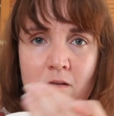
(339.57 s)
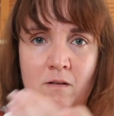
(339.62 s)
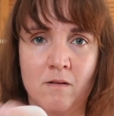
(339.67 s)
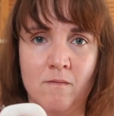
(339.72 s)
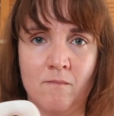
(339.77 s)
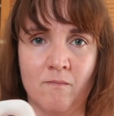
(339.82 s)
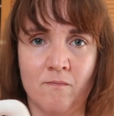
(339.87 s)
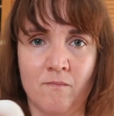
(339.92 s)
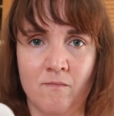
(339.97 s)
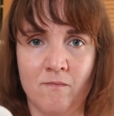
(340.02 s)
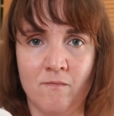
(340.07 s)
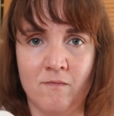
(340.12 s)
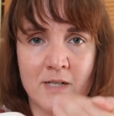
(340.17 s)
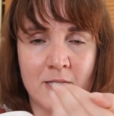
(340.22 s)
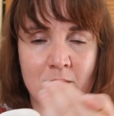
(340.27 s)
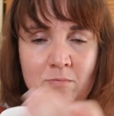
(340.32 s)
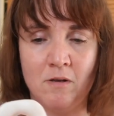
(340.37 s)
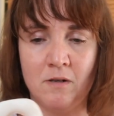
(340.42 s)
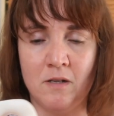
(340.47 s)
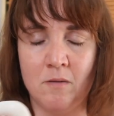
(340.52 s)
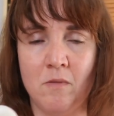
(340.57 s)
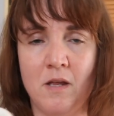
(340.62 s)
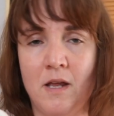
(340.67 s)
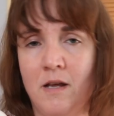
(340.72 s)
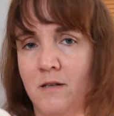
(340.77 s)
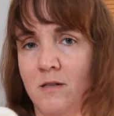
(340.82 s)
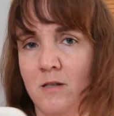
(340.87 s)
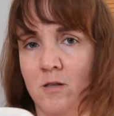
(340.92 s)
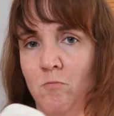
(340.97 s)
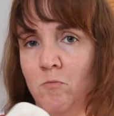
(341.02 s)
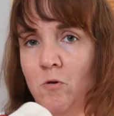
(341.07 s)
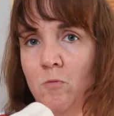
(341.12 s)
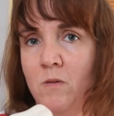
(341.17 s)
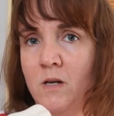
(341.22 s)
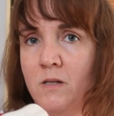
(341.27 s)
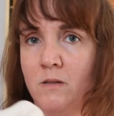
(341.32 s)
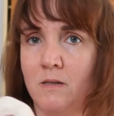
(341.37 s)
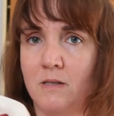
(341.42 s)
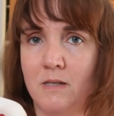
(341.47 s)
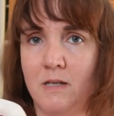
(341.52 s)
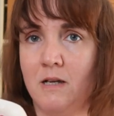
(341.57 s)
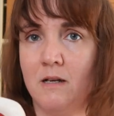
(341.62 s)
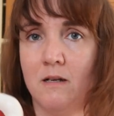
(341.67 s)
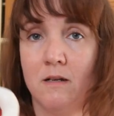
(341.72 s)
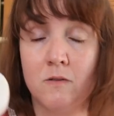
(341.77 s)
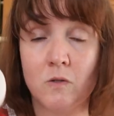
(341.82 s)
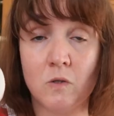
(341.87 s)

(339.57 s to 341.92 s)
ähm, was man im ersten Moment sieht.